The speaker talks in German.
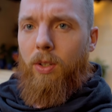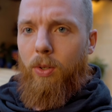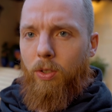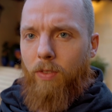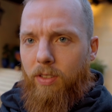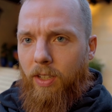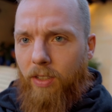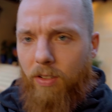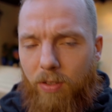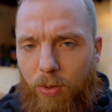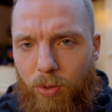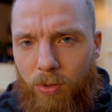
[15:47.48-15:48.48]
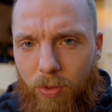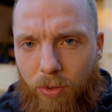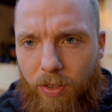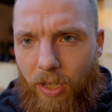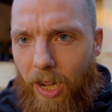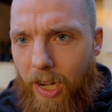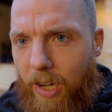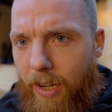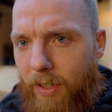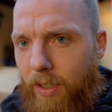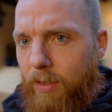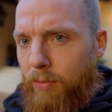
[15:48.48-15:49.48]
irgendwas angezogen und
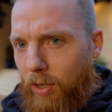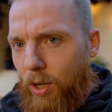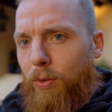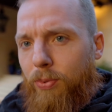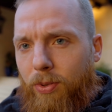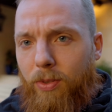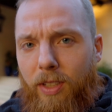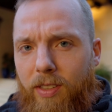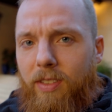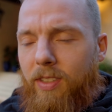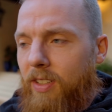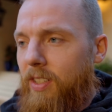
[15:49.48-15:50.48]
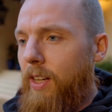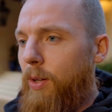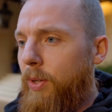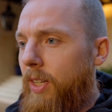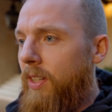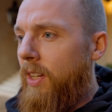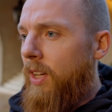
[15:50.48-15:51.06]
Eyeliner drauf und das ist jetzt Halloween.